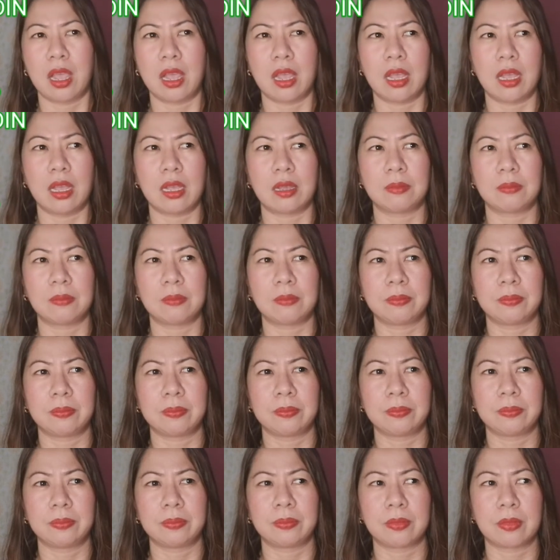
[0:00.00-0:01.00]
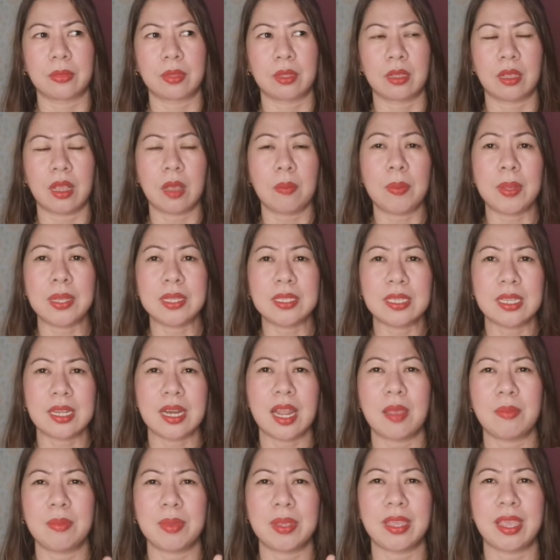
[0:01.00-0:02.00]
Um, kapag
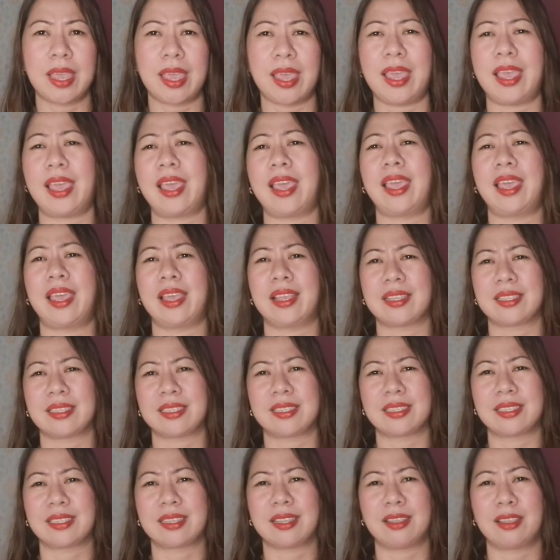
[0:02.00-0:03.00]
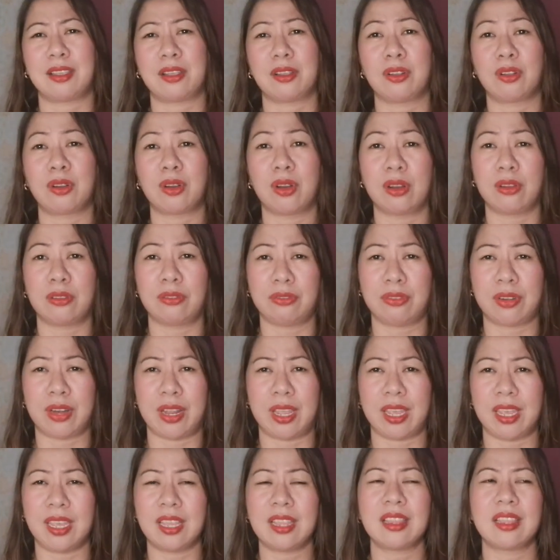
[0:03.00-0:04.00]
sinabi ex,
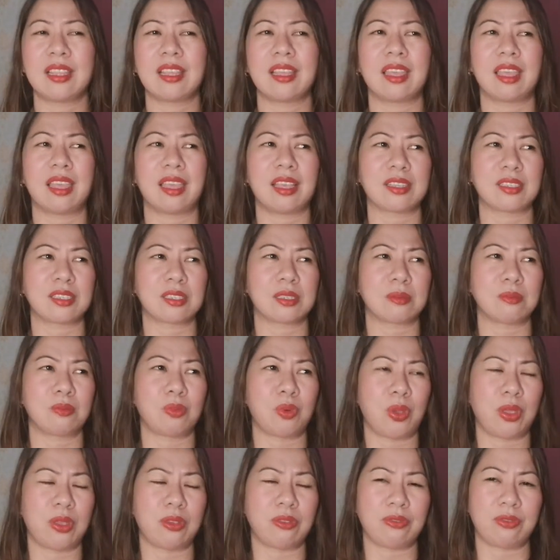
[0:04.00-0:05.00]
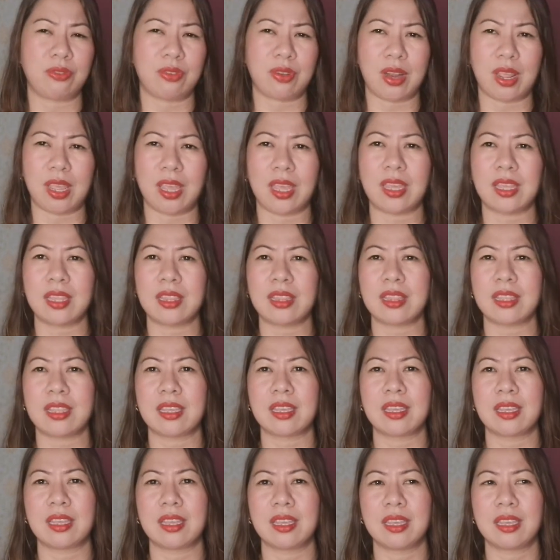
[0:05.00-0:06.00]
girlfriend, ex-boyfriend,
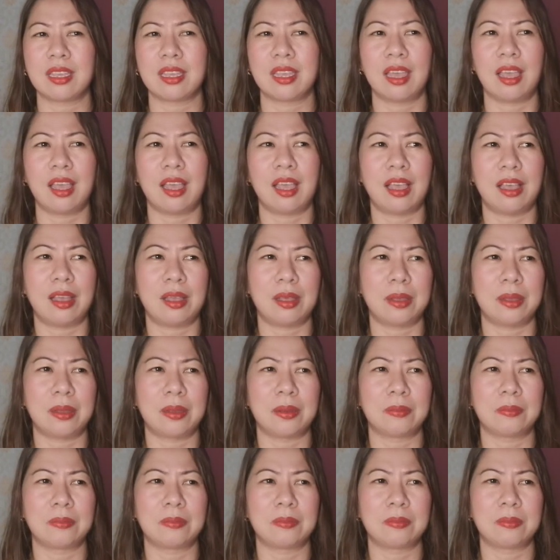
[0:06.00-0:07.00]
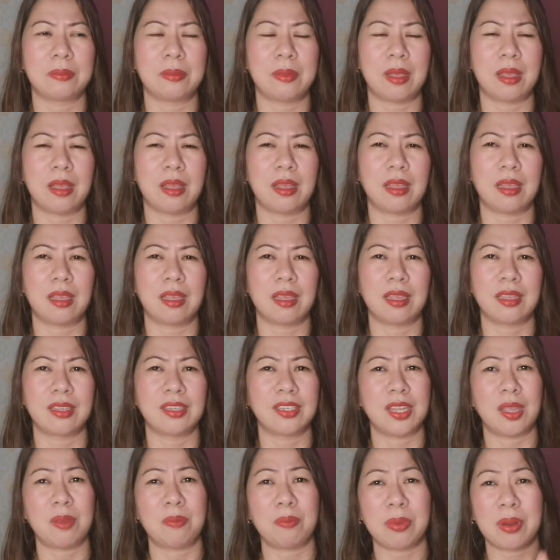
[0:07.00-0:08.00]
um,
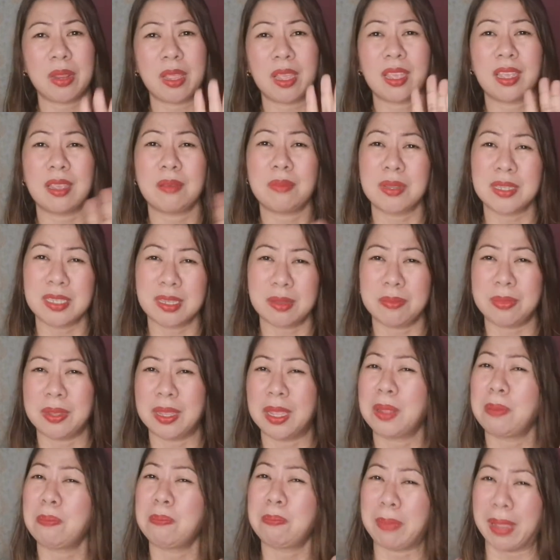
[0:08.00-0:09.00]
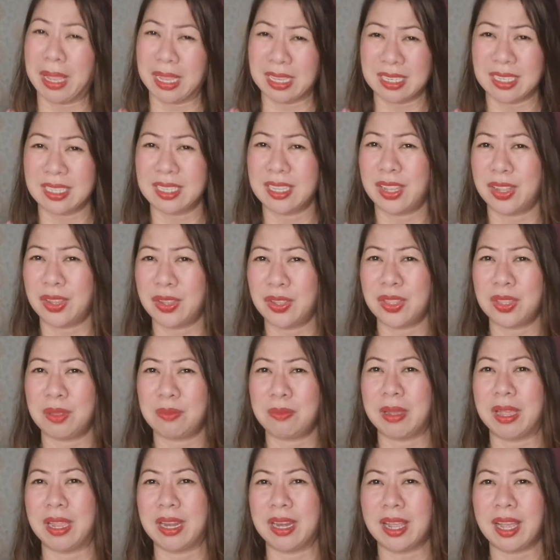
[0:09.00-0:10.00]
syempre, ibig sabihin, past na yun, di
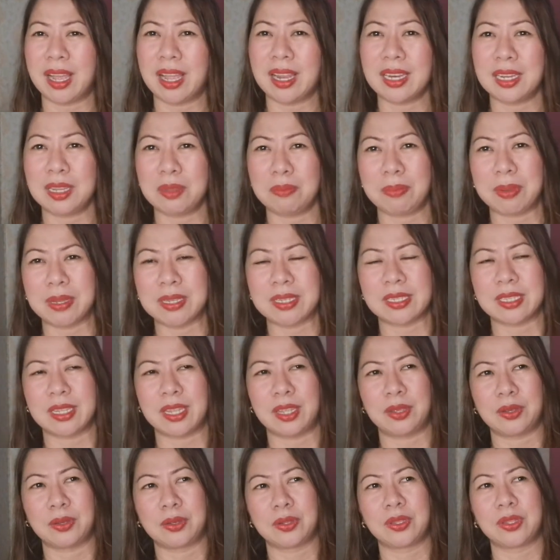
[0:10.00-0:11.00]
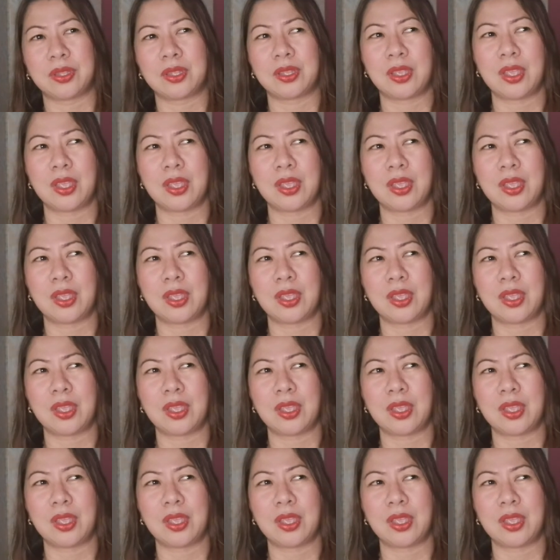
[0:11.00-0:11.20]
ba? Nakalipas na yun.